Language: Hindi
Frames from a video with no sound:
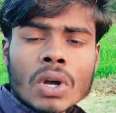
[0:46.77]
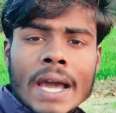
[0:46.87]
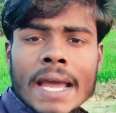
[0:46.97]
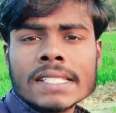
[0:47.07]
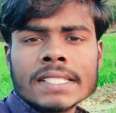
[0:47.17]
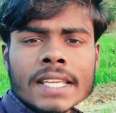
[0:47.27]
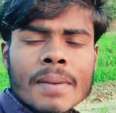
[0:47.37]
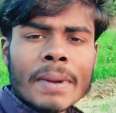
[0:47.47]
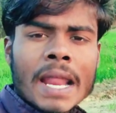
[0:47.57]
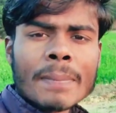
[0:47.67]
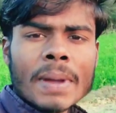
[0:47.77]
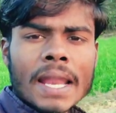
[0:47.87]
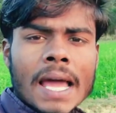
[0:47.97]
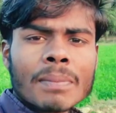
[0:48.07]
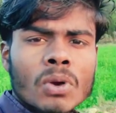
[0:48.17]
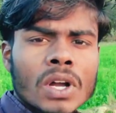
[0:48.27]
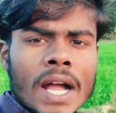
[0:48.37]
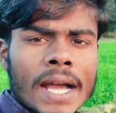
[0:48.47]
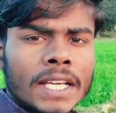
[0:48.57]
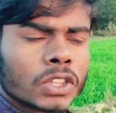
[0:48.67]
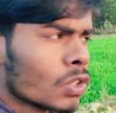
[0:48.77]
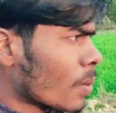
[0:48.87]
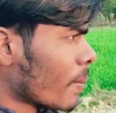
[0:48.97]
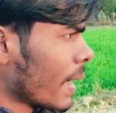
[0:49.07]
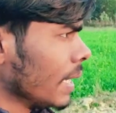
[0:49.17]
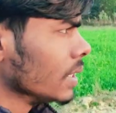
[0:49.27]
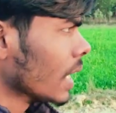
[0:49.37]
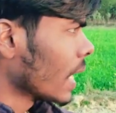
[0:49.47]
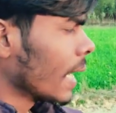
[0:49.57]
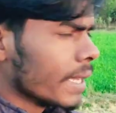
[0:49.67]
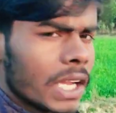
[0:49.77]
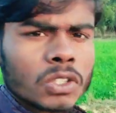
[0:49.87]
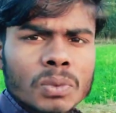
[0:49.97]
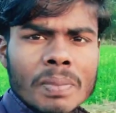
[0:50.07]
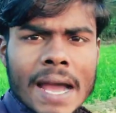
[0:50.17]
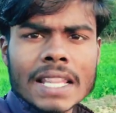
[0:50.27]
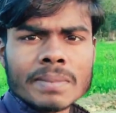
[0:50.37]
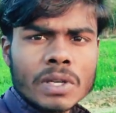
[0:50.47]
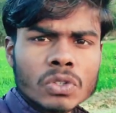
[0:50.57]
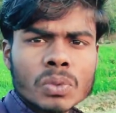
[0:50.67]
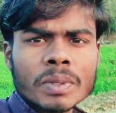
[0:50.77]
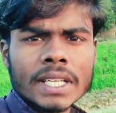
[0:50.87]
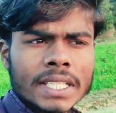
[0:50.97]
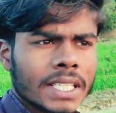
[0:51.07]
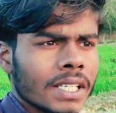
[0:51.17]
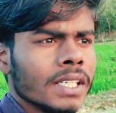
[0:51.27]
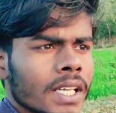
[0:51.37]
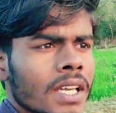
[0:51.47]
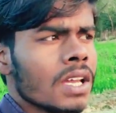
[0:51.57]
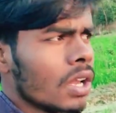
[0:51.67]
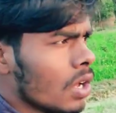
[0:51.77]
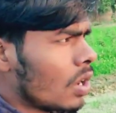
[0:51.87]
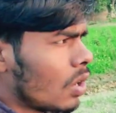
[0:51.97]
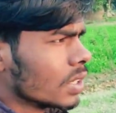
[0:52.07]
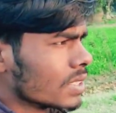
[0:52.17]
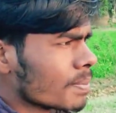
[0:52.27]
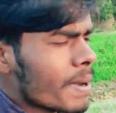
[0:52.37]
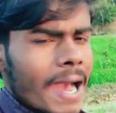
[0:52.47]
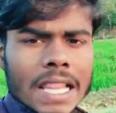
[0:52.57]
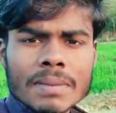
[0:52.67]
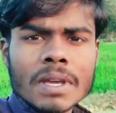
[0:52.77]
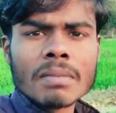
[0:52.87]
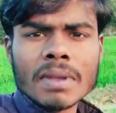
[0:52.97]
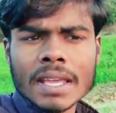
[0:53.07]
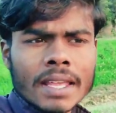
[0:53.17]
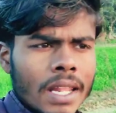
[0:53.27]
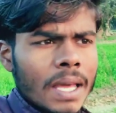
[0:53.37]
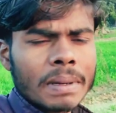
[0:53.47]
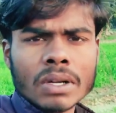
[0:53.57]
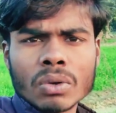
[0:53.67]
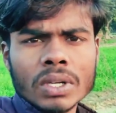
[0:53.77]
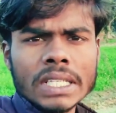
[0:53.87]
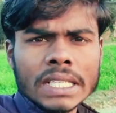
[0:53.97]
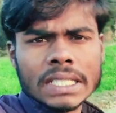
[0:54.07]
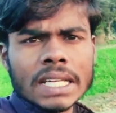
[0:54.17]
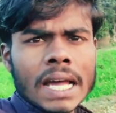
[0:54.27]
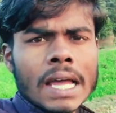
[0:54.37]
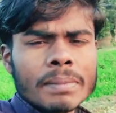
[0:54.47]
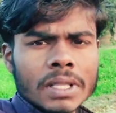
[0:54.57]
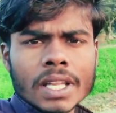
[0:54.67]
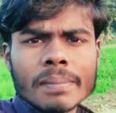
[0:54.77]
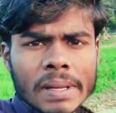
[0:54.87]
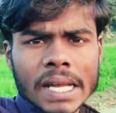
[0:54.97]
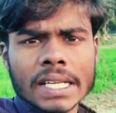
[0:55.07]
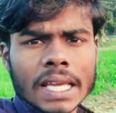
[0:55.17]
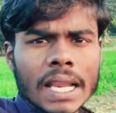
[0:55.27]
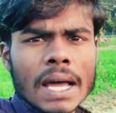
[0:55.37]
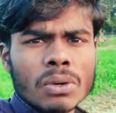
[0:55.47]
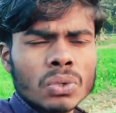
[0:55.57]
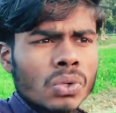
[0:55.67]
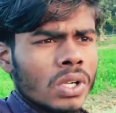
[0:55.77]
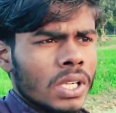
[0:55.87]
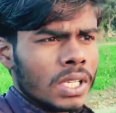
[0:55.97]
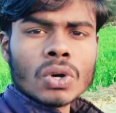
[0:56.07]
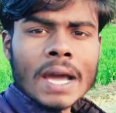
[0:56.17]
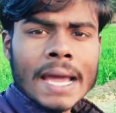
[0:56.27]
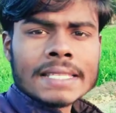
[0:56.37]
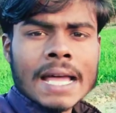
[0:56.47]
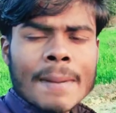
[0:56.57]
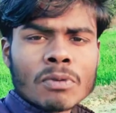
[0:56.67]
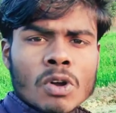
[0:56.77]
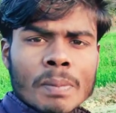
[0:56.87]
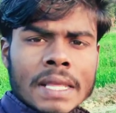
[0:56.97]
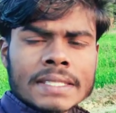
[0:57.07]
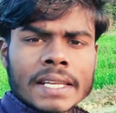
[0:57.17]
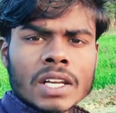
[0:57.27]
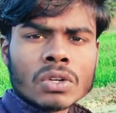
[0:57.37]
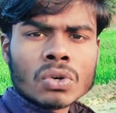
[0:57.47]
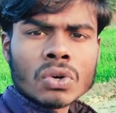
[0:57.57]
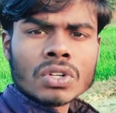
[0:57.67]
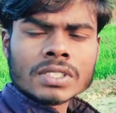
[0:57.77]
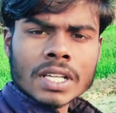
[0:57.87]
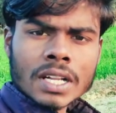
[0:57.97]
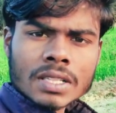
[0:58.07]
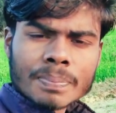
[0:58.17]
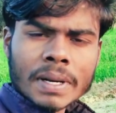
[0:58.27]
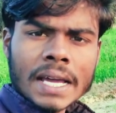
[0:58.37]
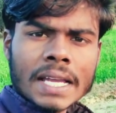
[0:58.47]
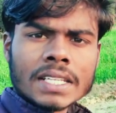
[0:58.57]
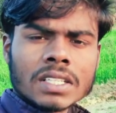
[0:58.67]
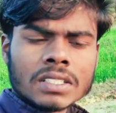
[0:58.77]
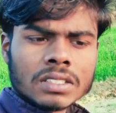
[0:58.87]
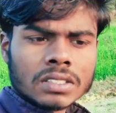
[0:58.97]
तो गाय ये मेरा पहला ब्लॉग है तो मैं इधर आया हूँ बाद में घूमने के लिए और इस बाध में मेरे अलावा कोई नहीं है मतलब मैं अकेला हूँ तो गाय आप लोग मेरे चैनल को सरस प्राइन